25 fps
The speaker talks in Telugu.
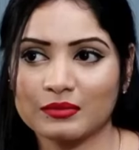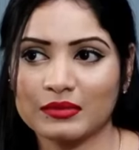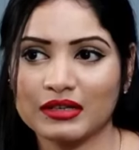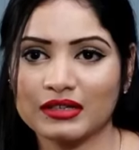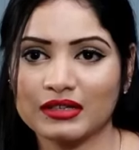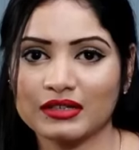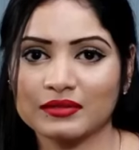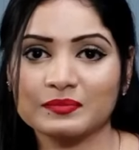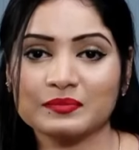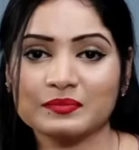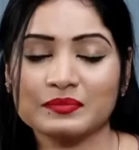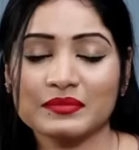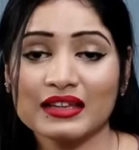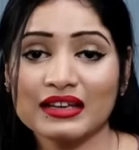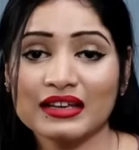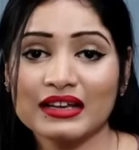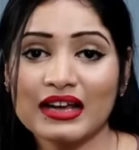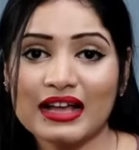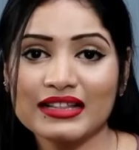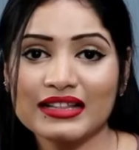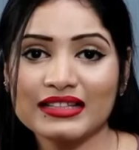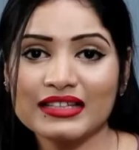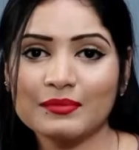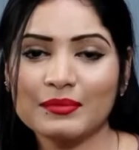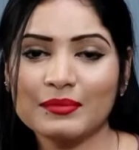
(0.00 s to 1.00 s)
అనమాట
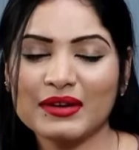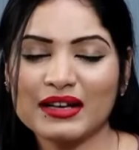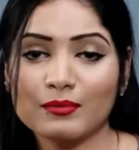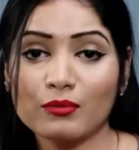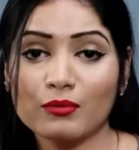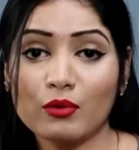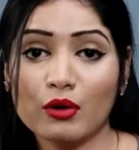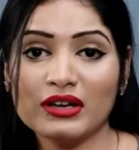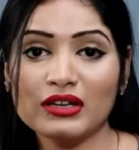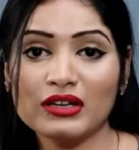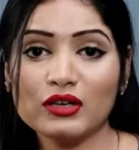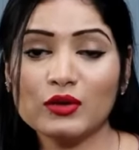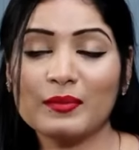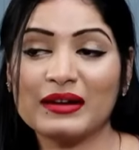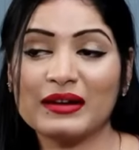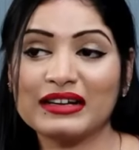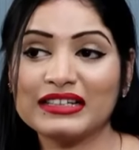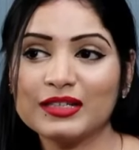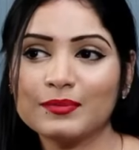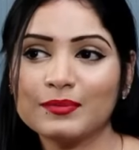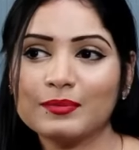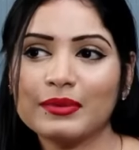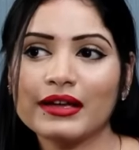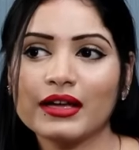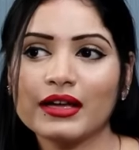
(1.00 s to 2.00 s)
అది మన బాడీలో
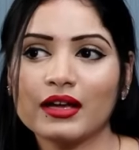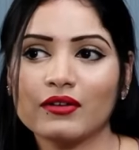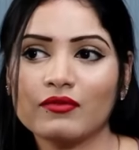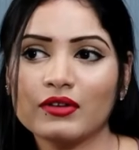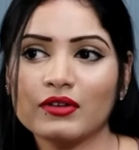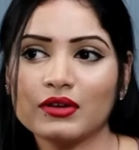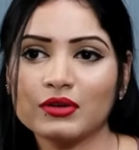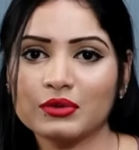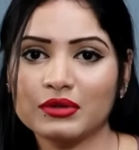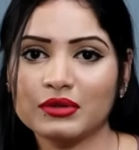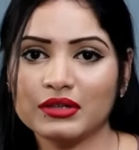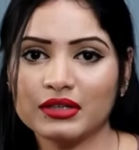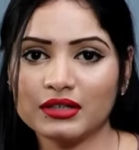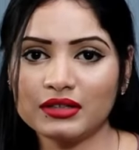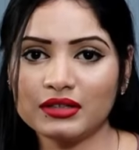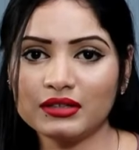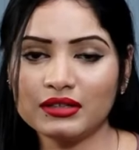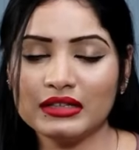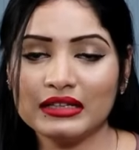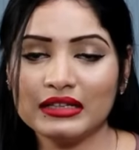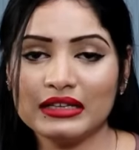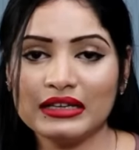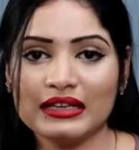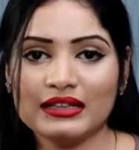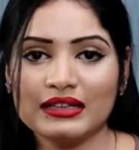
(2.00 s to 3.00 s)
మల్టిప్లై అవ్వకుండా
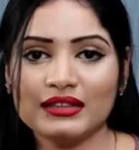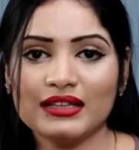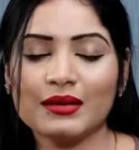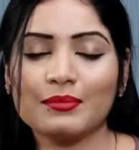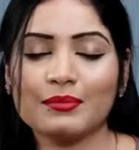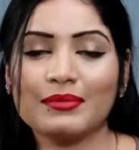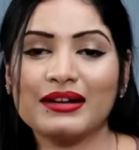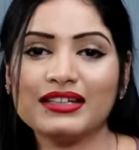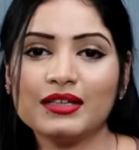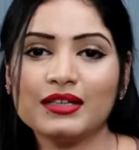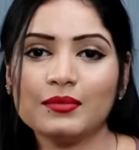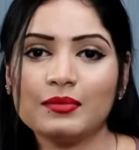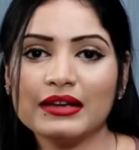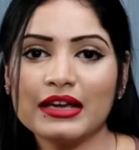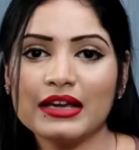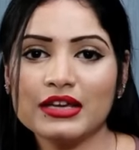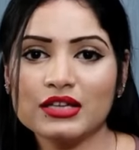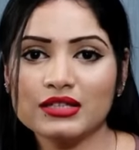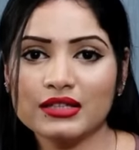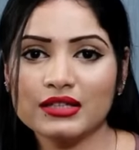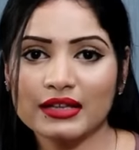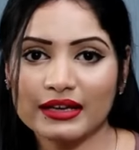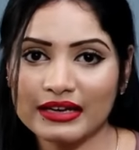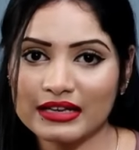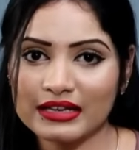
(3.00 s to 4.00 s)
దాని
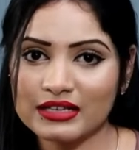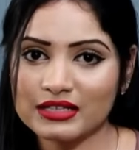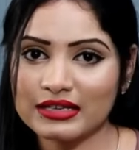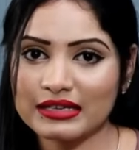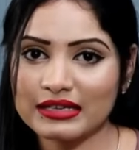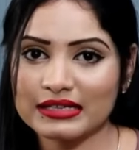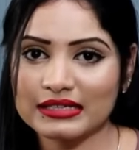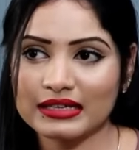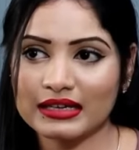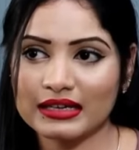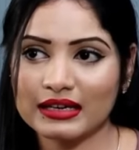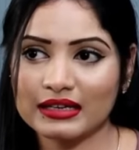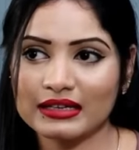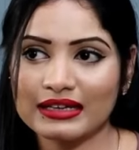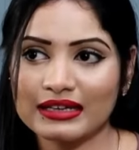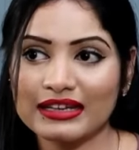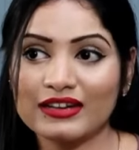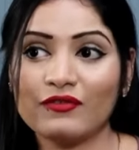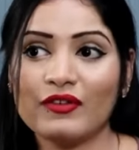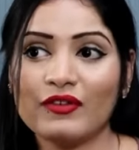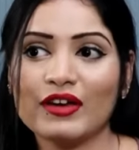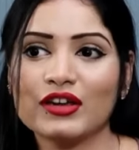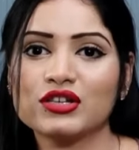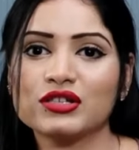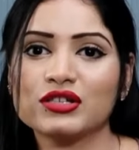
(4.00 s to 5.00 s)
మల్టిప్లికేషన్ తగ్గించేసేయాలి
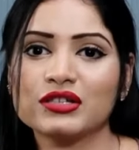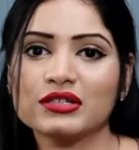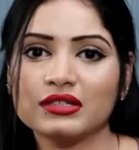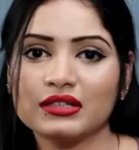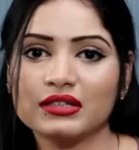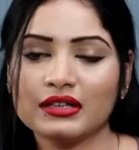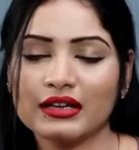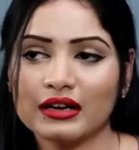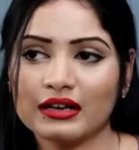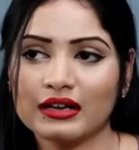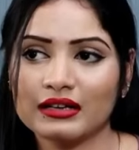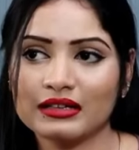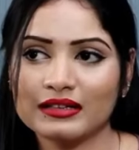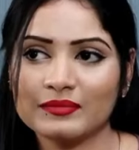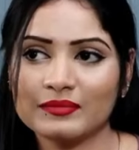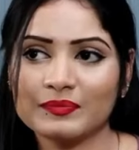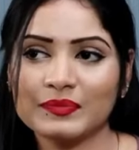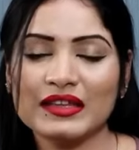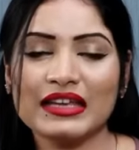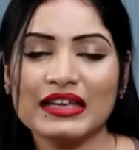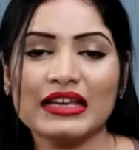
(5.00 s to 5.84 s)
ఇన్ఫెక్షన్ కానీ